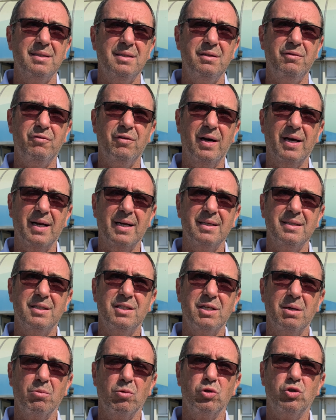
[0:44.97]
di far
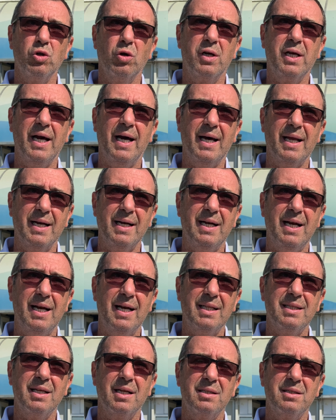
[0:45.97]
diciamo, giocare
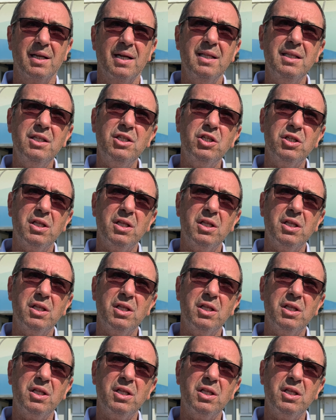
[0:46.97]
nell'Under 13